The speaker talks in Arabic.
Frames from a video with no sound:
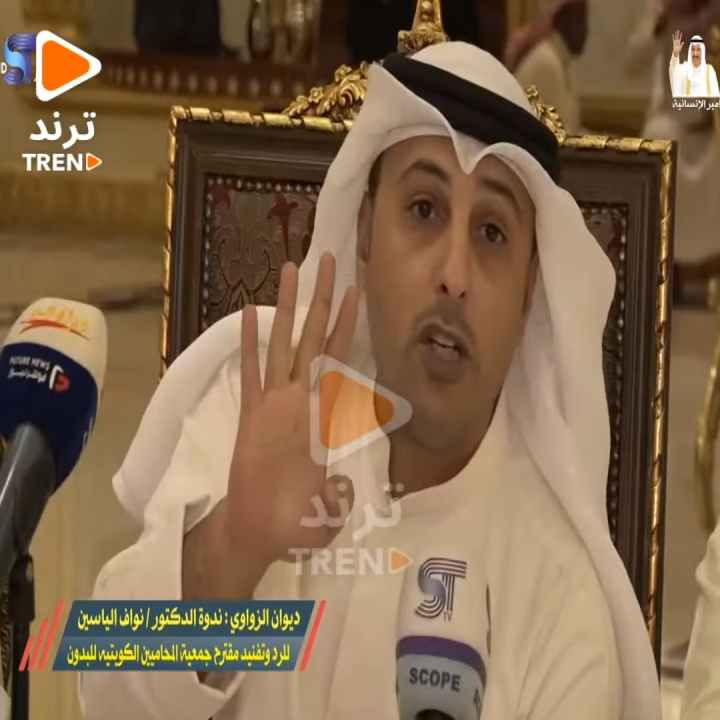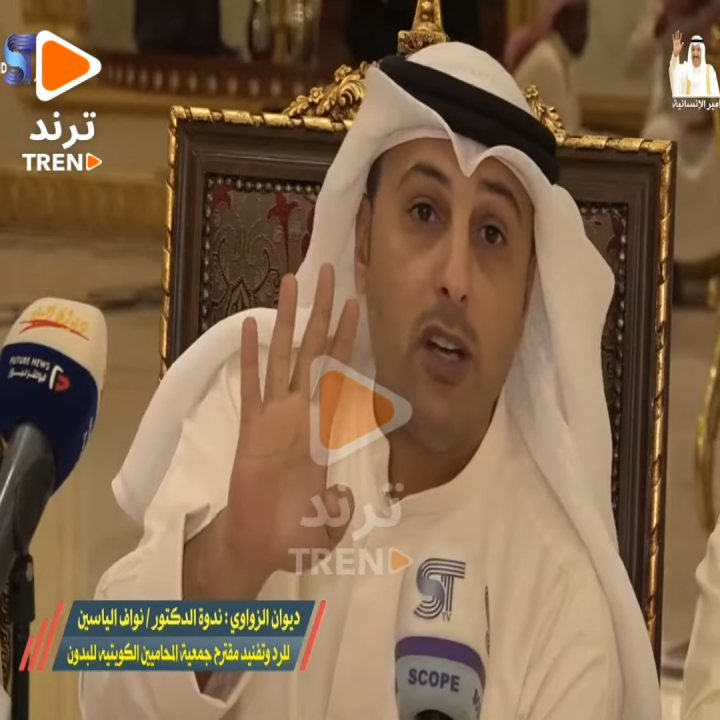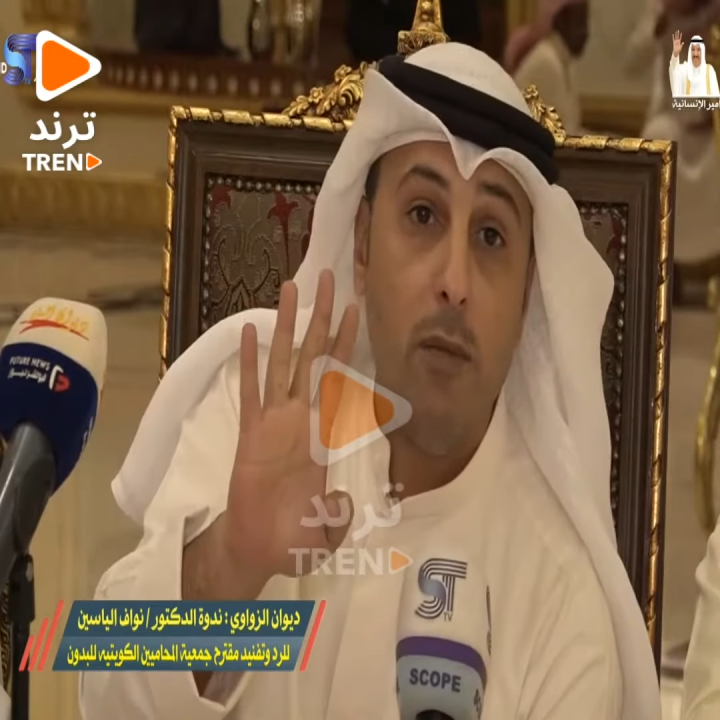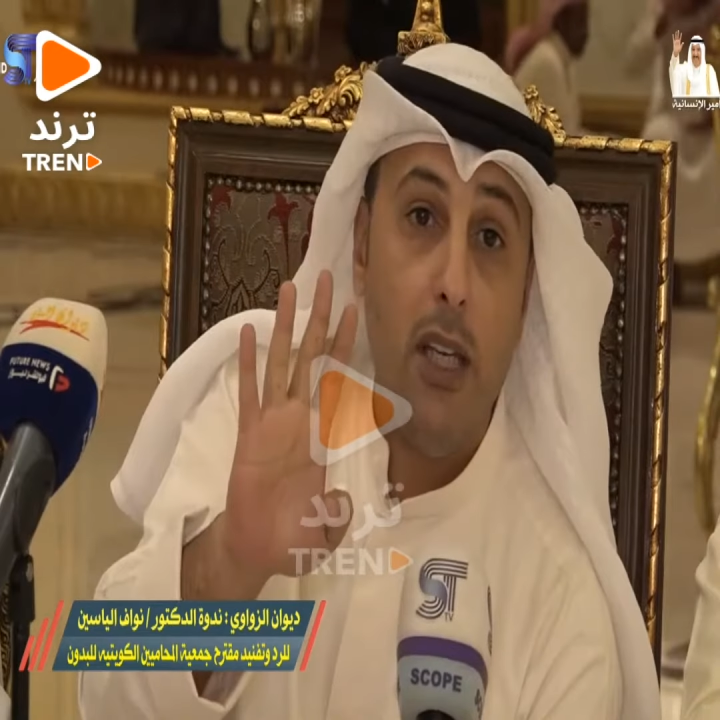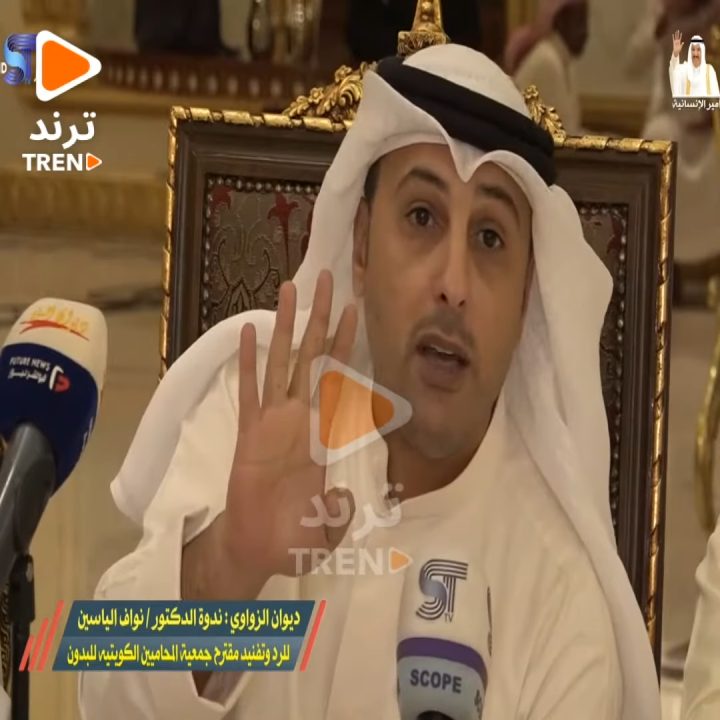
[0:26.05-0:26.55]

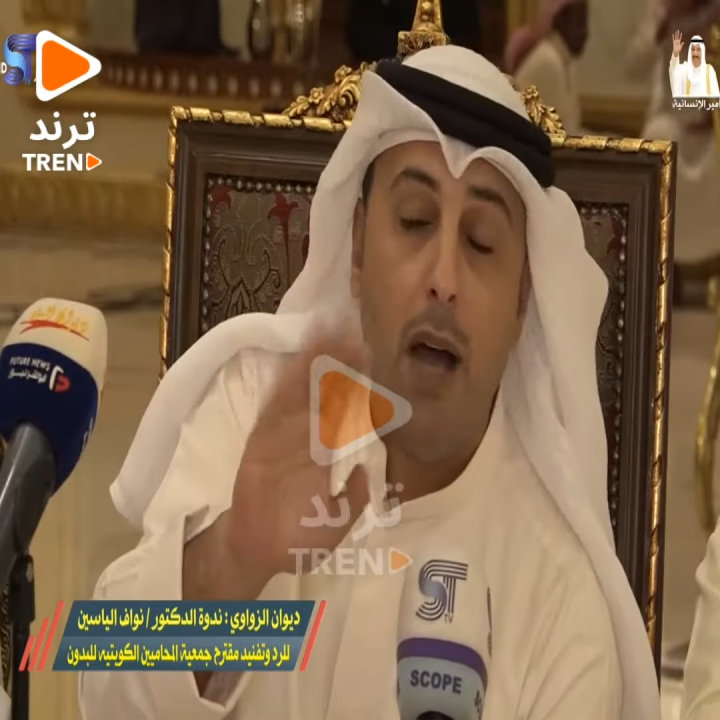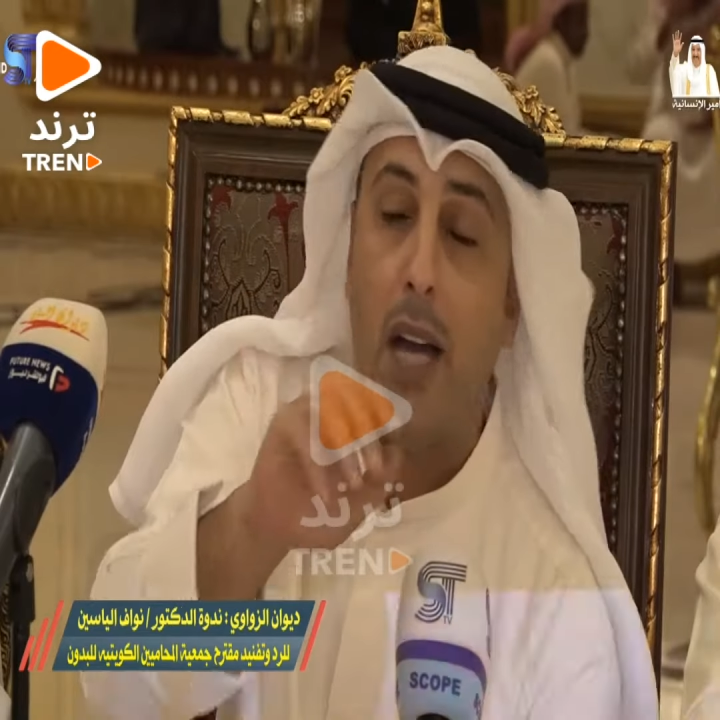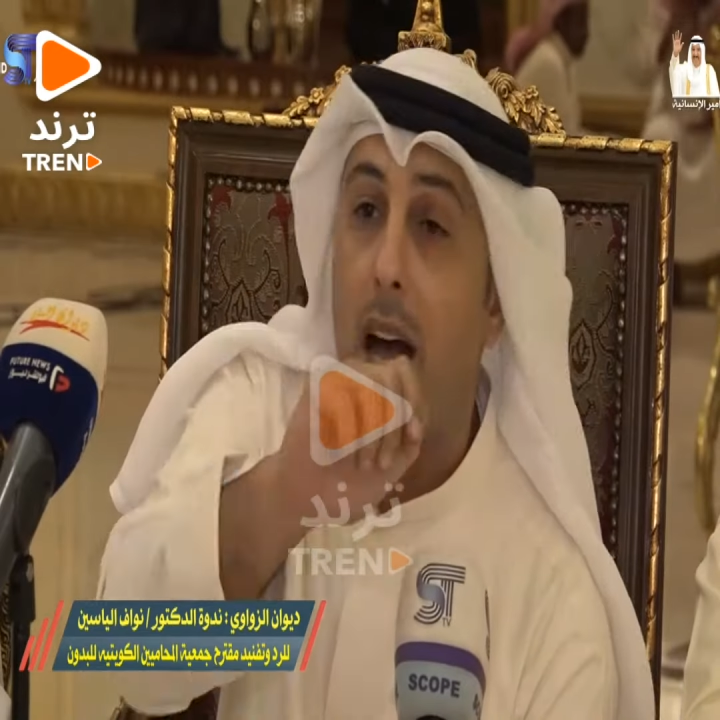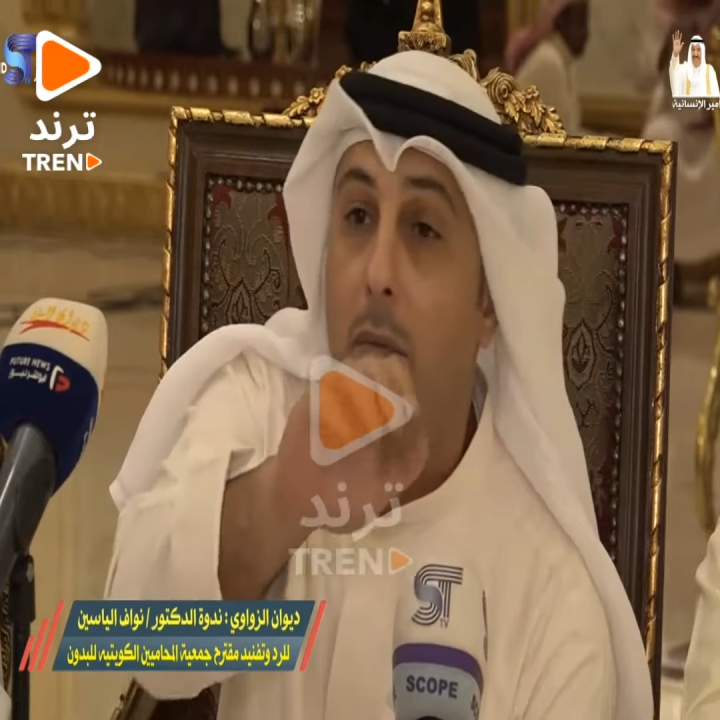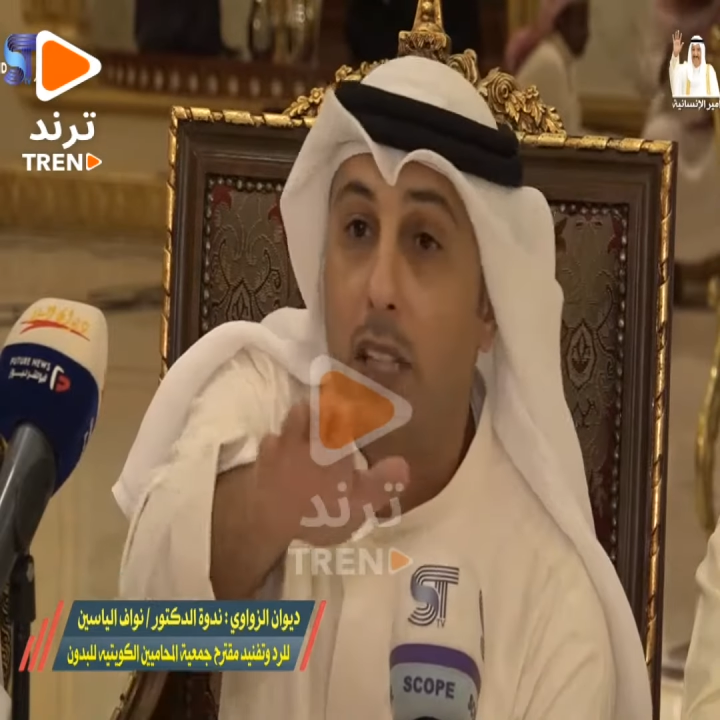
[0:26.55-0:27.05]
الجمعية مع
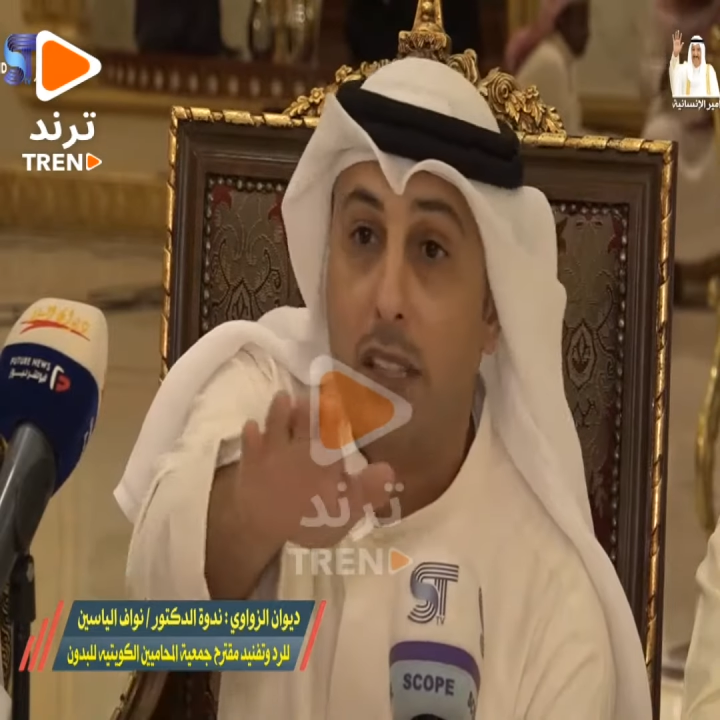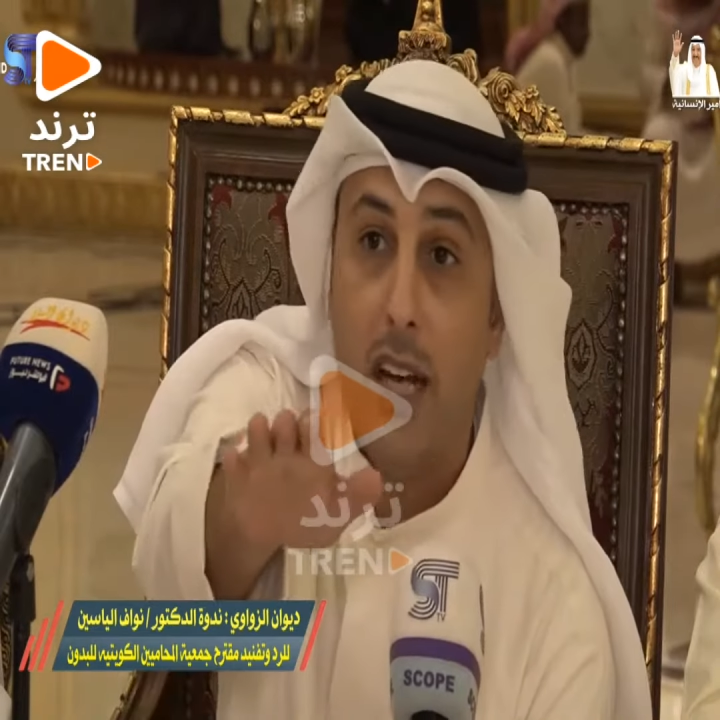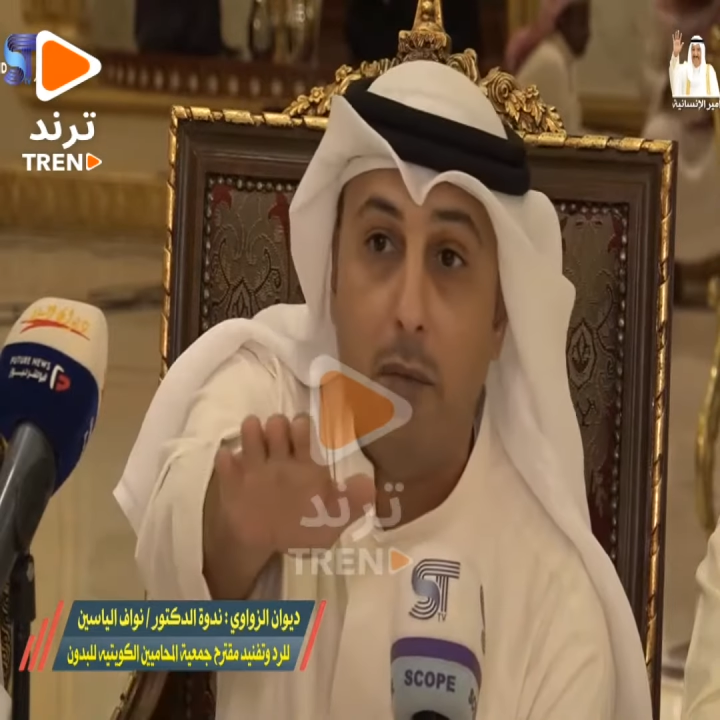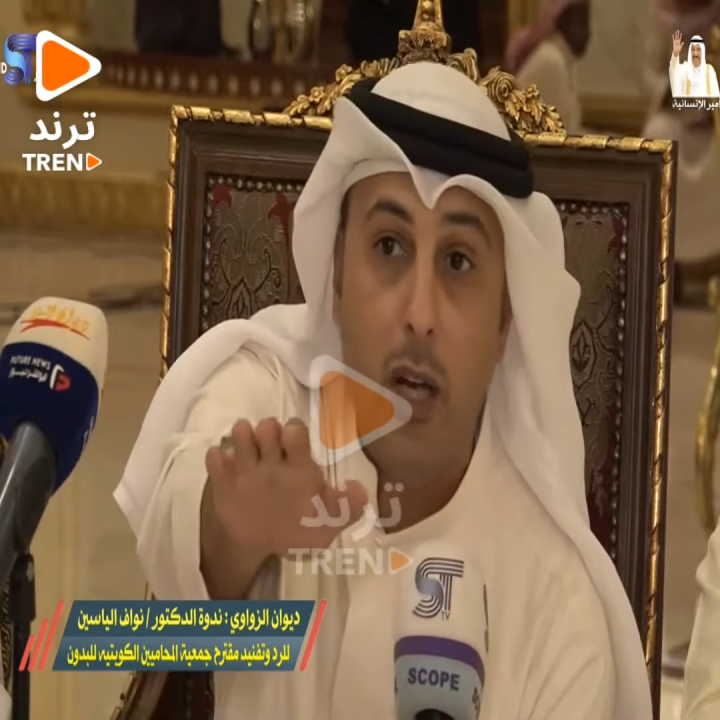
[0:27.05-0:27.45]
كامل احترامي